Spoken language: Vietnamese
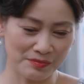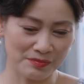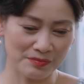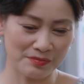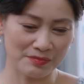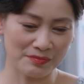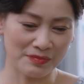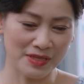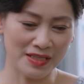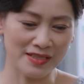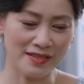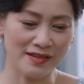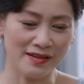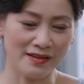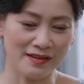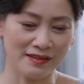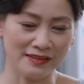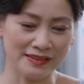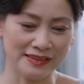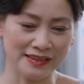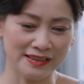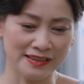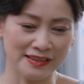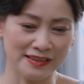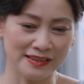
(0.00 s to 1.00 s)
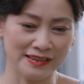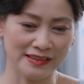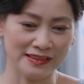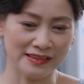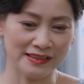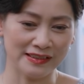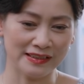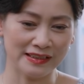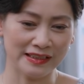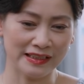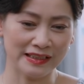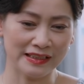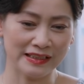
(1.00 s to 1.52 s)
Bây giờ thì
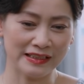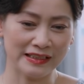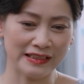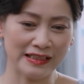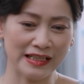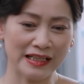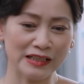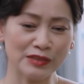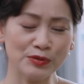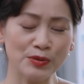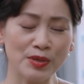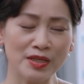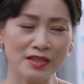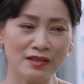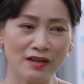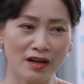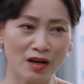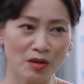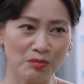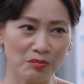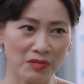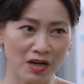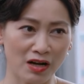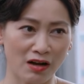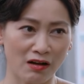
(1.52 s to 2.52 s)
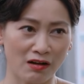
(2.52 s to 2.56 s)
Đằng Duy nó không